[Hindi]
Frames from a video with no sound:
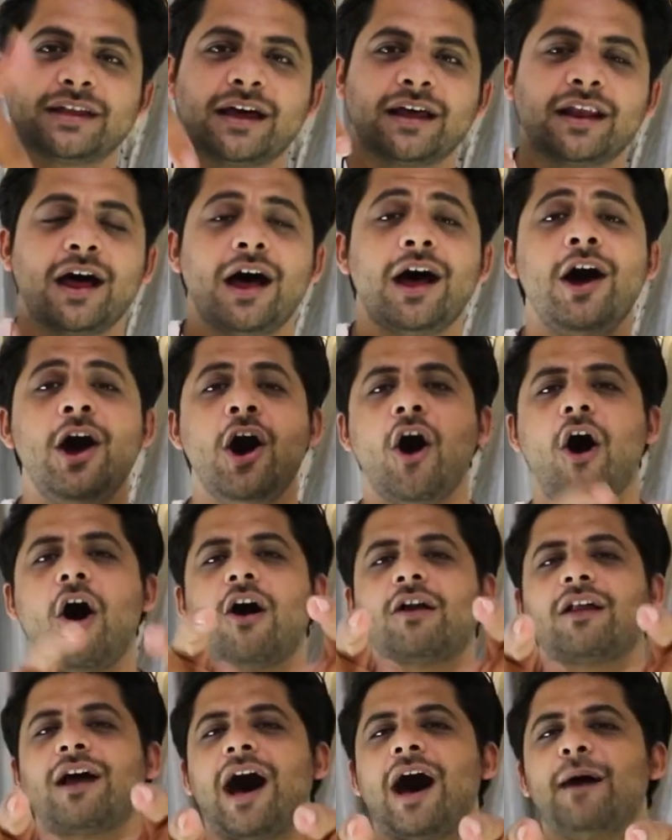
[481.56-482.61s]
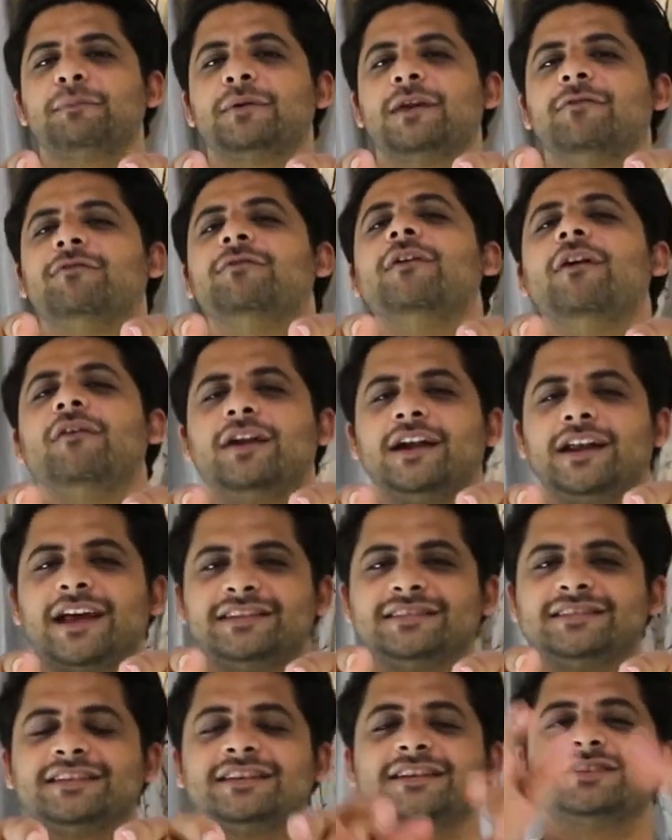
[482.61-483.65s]
बताना और आपकी फेवरेट
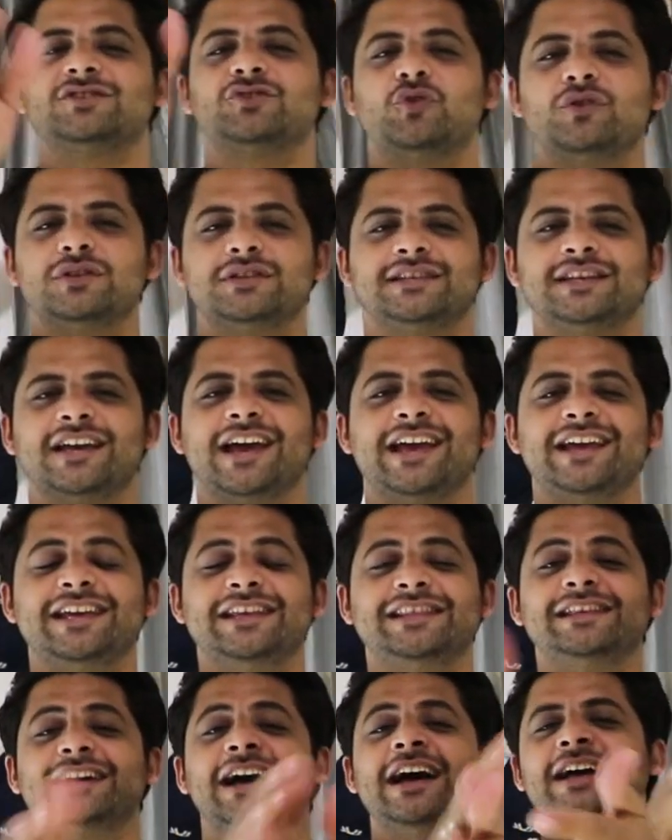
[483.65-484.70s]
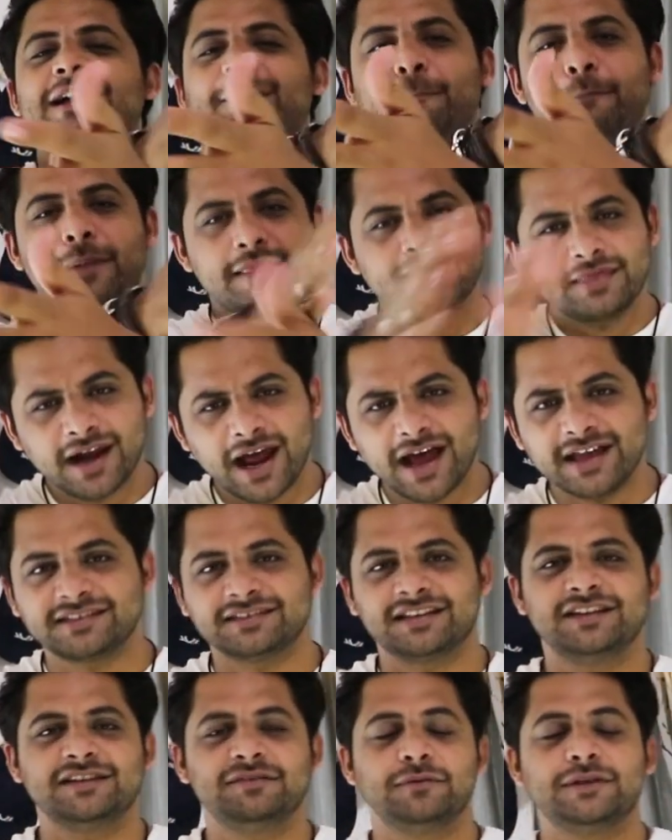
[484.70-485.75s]
एसेसरीज कौन सी है इन पंद्रह
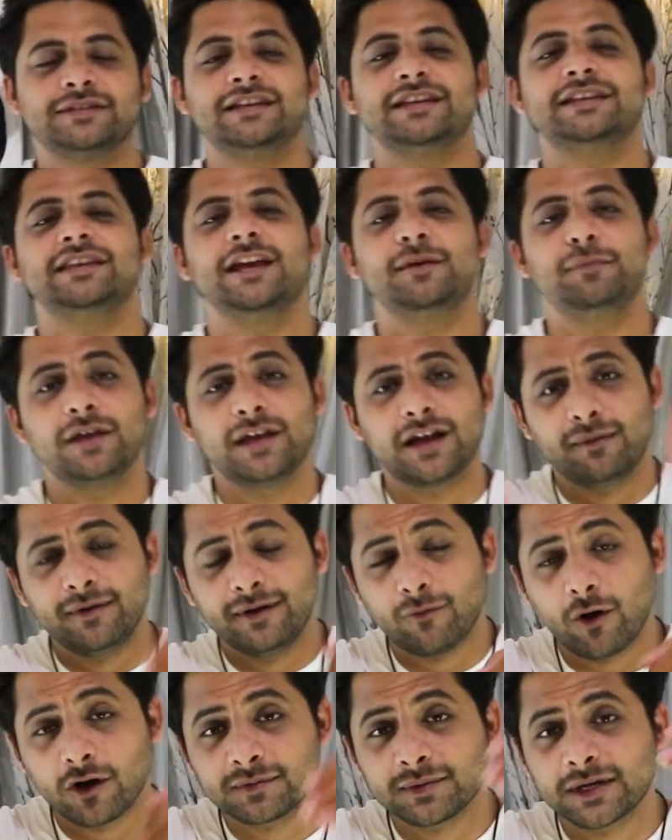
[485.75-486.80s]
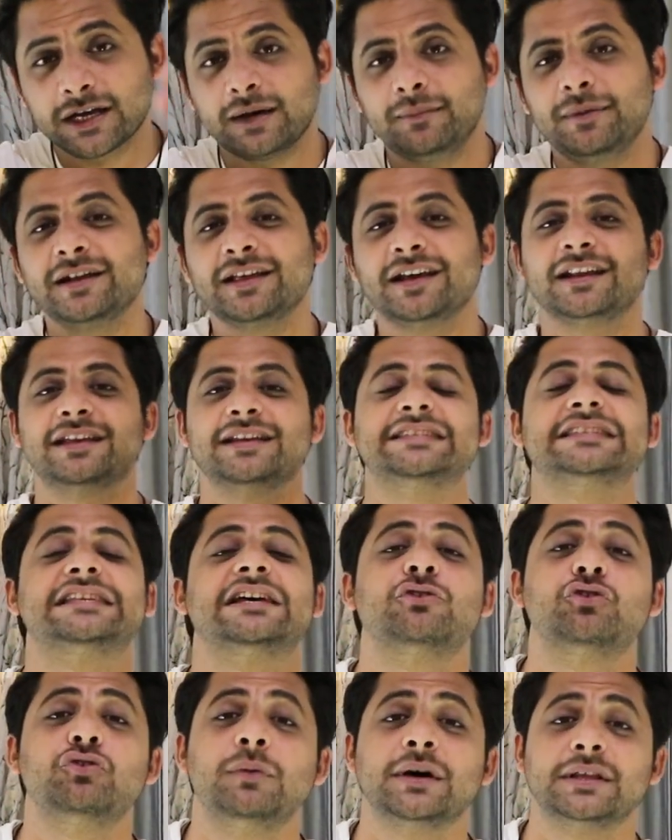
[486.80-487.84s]
एसेसरीज में से ये भी कमेंट बॉक्स में कमेंट करके
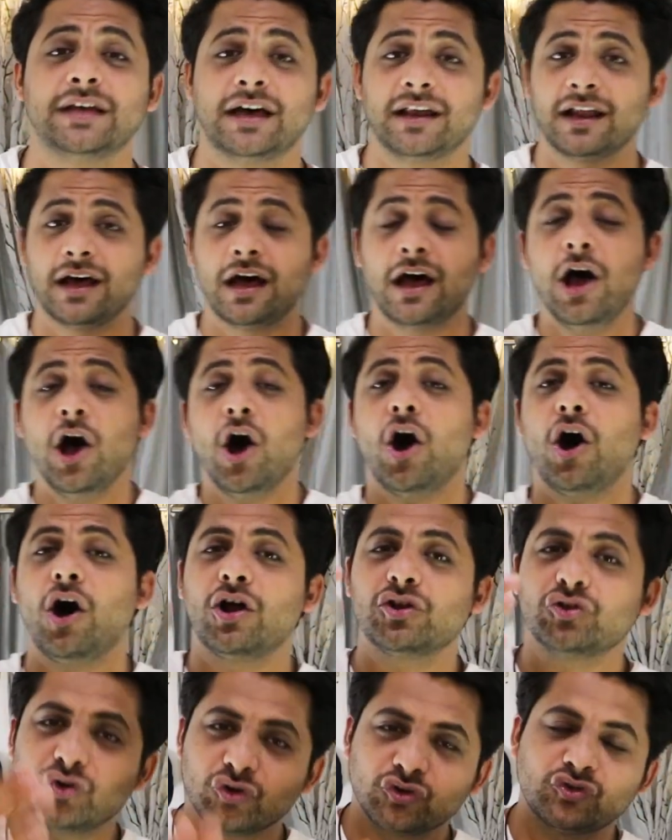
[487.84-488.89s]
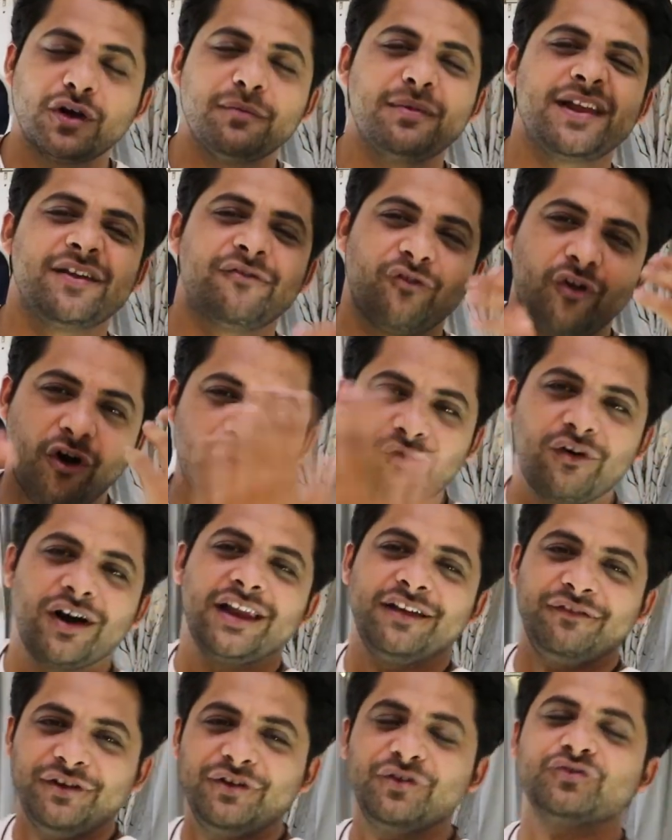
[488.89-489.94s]
जरूर बताना और दोस्तों हमारे ब्लॉग
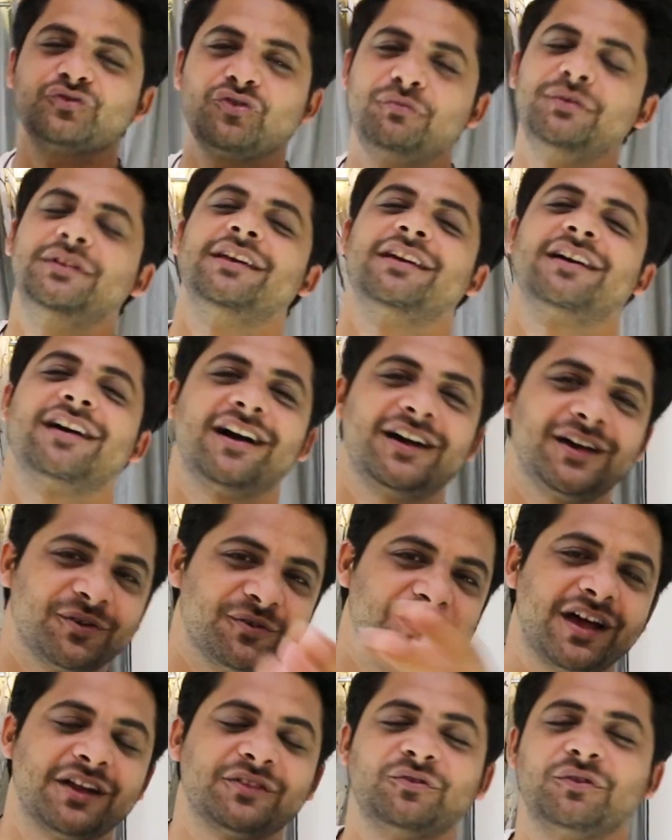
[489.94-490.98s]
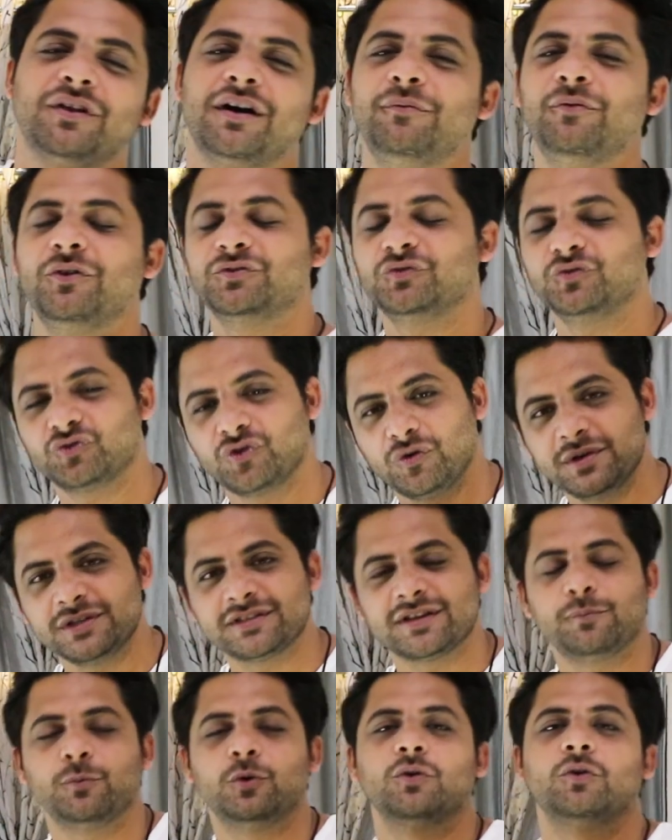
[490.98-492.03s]
वाले वीडियोस को भी देखा करो यार थोड़ा बहुत उसको भी
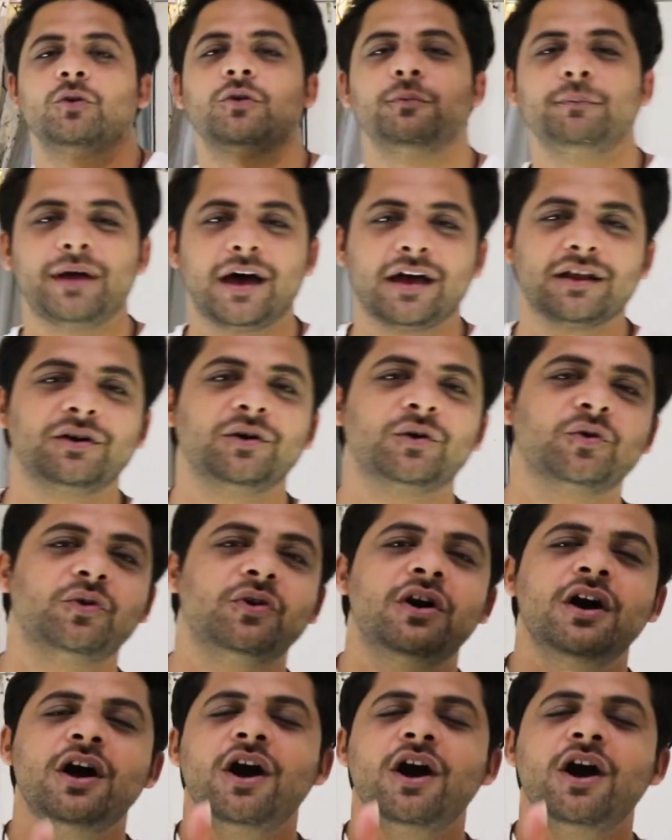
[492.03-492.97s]
सपोर्ट करो प्यार करो